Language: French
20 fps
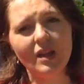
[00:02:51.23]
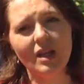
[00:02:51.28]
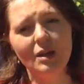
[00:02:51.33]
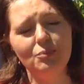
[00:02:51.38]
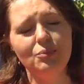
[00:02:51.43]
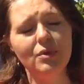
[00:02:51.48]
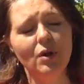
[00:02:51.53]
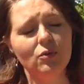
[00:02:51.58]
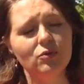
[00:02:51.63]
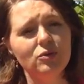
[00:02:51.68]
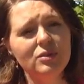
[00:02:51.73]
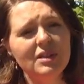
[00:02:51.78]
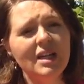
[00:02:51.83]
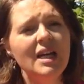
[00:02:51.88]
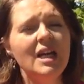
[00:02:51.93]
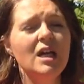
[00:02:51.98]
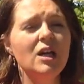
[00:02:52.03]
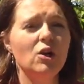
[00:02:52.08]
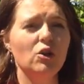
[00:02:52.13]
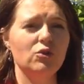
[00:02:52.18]
et puis ensuite,
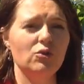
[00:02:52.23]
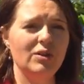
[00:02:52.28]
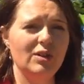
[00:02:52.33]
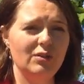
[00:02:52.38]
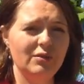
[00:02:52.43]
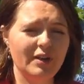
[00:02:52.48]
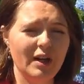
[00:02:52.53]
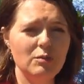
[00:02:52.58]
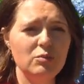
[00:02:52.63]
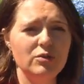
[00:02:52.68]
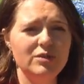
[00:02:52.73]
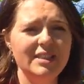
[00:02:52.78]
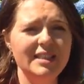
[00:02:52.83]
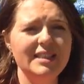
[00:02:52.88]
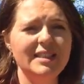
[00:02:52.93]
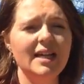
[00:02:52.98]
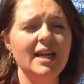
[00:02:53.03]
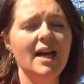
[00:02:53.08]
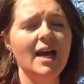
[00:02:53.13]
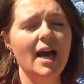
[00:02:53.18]
quand on a une vraie
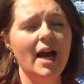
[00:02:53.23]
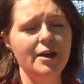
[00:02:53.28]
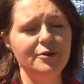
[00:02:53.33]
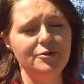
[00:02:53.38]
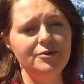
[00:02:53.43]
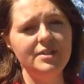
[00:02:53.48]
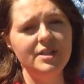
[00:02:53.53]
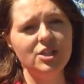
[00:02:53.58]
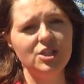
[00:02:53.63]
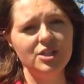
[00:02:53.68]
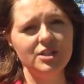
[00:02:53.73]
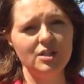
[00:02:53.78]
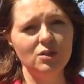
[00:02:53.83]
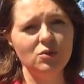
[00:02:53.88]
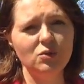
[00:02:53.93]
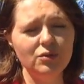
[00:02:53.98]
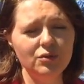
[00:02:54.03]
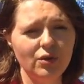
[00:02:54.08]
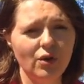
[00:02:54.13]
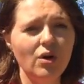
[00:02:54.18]
boutique à étudier chez ses
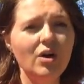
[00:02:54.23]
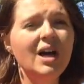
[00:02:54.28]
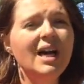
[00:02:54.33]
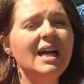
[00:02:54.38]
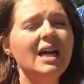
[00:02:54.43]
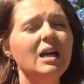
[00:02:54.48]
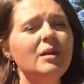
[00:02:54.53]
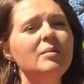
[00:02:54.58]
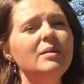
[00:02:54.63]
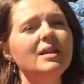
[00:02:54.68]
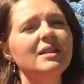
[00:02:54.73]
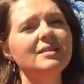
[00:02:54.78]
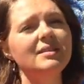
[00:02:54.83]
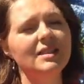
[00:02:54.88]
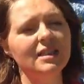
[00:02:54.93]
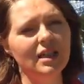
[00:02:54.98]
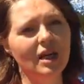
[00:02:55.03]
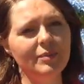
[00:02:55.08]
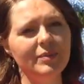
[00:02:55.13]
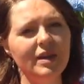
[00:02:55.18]
concurrents, eh bien
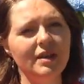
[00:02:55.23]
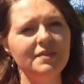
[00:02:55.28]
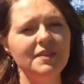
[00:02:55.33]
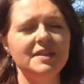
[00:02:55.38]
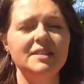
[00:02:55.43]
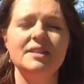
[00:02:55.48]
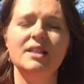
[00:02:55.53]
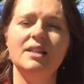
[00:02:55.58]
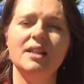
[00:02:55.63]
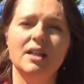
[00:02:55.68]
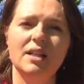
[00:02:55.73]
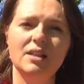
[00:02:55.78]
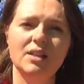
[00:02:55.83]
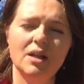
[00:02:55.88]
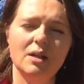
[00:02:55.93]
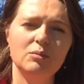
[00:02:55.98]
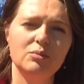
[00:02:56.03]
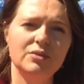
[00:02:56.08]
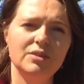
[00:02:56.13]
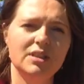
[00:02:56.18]
c'est quand même très facile d'aller dans
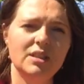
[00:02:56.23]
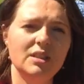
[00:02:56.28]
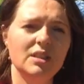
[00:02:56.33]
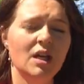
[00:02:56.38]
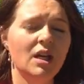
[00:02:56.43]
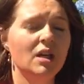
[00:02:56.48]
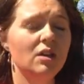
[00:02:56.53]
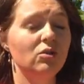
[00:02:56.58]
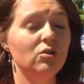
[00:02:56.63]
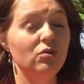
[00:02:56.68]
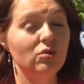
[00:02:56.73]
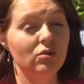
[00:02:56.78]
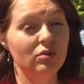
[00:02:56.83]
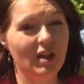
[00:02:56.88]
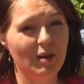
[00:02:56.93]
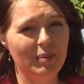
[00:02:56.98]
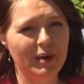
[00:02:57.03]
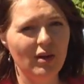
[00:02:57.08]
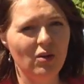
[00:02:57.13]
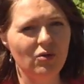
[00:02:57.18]
la boutique,
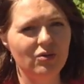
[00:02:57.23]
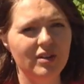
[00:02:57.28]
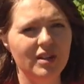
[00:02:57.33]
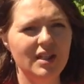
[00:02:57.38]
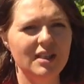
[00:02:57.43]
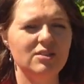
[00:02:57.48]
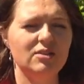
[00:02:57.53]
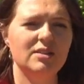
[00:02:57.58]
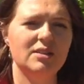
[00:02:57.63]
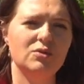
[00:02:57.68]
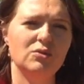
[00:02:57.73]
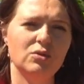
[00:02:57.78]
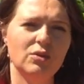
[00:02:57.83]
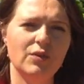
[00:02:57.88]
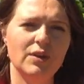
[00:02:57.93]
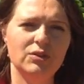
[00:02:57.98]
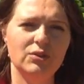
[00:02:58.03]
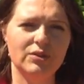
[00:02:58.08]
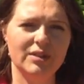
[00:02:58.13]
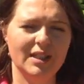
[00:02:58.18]
d'appréhender est-ce que c'est une
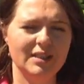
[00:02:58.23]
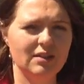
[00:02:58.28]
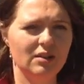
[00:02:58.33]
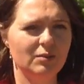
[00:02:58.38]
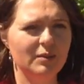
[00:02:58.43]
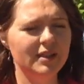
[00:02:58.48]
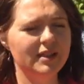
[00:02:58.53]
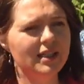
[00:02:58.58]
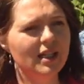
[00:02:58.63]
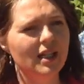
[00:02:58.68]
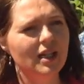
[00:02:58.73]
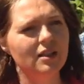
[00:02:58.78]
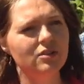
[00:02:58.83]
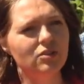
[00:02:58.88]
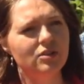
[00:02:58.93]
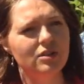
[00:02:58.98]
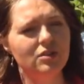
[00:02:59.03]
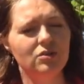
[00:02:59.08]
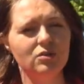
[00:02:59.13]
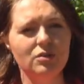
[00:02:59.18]
surface de 400 mètres carrés, est-ce
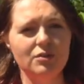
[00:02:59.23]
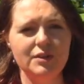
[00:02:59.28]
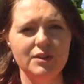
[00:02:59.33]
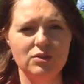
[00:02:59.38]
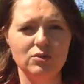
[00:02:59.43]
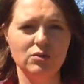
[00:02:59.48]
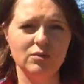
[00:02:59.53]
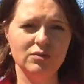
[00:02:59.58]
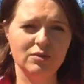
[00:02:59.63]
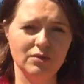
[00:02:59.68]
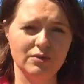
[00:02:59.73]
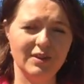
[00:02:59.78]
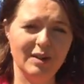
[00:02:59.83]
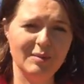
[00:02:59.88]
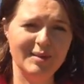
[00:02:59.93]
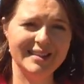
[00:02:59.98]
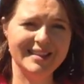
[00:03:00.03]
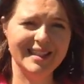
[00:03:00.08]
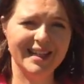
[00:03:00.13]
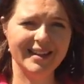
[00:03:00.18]
que c'est une surface de, de 20
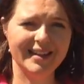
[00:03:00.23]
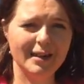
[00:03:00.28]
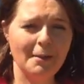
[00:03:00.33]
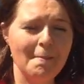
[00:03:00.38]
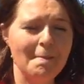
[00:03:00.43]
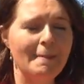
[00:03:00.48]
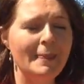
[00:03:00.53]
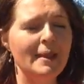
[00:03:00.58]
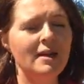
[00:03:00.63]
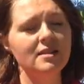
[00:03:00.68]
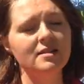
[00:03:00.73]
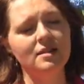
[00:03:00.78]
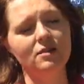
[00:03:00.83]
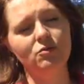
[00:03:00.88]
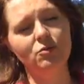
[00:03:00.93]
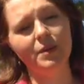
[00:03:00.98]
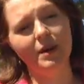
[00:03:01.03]
mètres carrés. Ça vous